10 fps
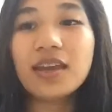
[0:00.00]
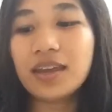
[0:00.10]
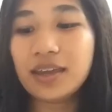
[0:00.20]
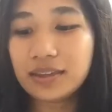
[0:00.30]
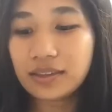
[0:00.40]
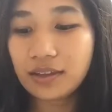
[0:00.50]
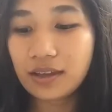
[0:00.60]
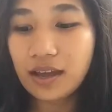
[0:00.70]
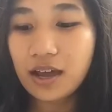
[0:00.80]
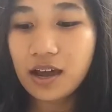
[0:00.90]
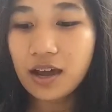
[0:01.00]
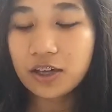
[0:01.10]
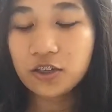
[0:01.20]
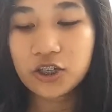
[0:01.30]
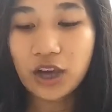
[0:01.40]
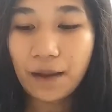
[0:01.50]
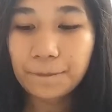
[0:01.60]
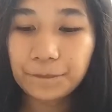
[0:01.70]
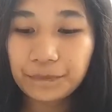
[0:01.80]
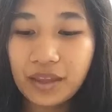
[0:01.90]
And ano siya,
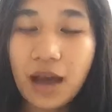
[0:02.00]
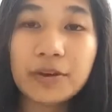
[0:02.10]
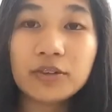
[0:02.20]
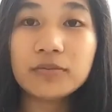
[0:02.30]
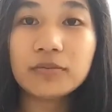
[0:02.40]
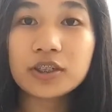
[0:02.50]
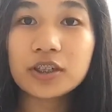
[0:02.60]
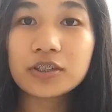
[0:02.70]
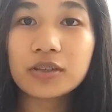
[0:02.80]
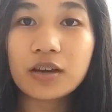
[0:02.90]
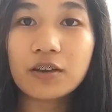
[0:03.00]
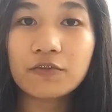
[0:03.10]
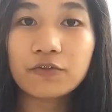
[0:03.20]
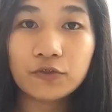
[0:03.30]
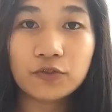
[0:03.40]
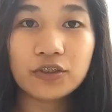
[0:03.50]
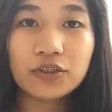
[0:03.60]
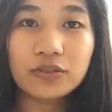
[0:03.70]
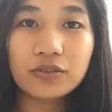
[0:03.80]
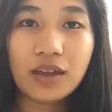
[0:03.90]
about naman siya sa food,
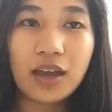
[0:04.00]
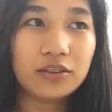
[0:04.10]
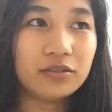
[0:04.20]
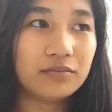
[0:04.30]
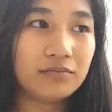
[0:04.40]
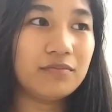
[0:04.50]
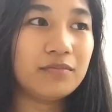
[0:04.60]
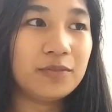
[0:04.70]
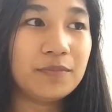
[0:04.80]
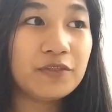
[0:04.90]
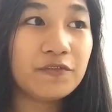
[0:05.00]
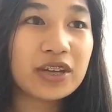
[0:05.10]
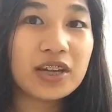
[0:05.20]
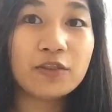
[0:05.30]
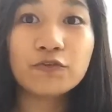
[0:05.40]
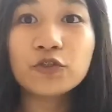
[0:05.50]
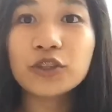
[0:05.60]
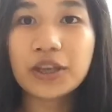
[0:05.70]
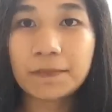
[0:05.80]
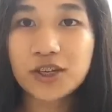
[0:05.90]
ano, specifically food
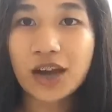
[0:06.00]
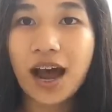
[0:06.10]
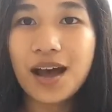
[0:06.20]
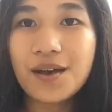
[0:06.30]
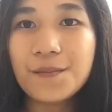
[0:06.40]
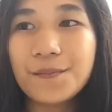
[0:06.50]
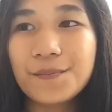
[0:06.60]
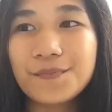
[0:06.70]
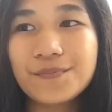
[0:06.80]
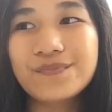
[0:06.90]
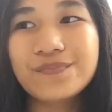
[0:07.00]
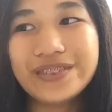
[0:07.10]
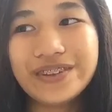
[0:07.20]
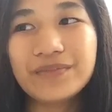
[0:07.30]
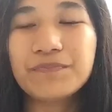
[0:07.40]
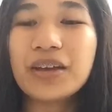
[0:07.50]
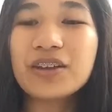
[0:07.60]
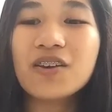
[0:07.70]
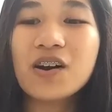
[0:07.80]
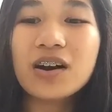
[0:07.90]
trip siya. Yun,
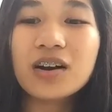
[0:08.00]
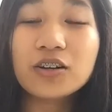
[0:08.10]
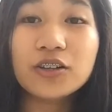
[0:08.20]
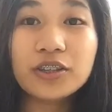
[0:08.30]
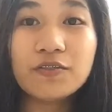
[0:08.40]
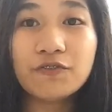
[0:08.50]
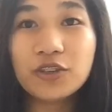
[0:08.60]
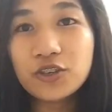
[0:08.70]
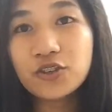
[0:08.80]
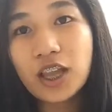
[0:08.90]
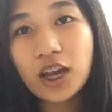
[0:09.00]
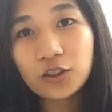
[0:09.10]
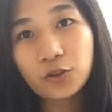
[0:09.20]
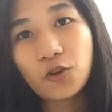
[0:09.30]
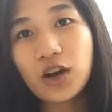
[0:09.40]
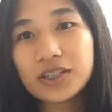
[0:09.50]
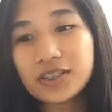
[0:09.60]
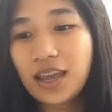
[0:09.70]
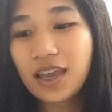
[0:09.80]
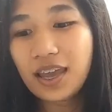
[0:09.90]
pero konting video lang to
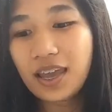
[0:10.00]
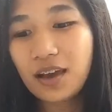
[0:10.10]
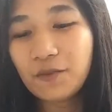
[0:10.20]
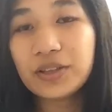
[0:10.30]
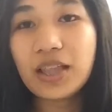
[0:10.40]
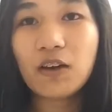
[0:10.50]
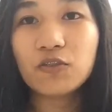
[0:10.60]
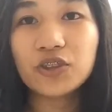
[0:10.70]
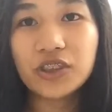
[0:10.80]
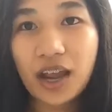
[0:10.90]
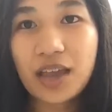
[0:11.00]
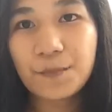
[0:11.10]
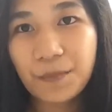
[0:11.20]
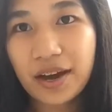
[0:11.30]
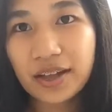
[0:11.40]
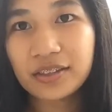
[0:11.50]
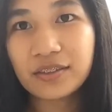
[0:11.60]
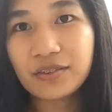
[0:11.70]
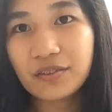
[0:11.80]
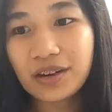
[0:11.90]
kasi wala akong tripod,
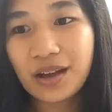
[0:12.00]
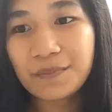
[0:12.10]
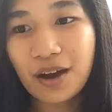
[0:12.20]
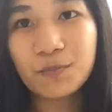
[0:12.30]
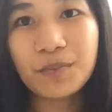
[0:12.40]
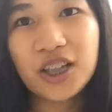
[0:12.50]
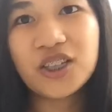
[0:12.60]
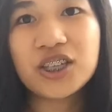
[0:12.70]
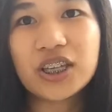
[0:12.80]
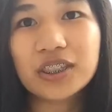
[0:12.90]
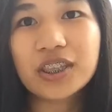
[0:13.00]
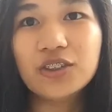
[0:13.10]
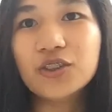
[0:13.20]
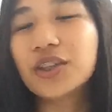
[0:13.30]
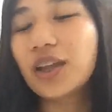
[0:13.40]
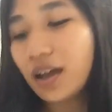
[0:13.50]
wala pa akong budget, ganun.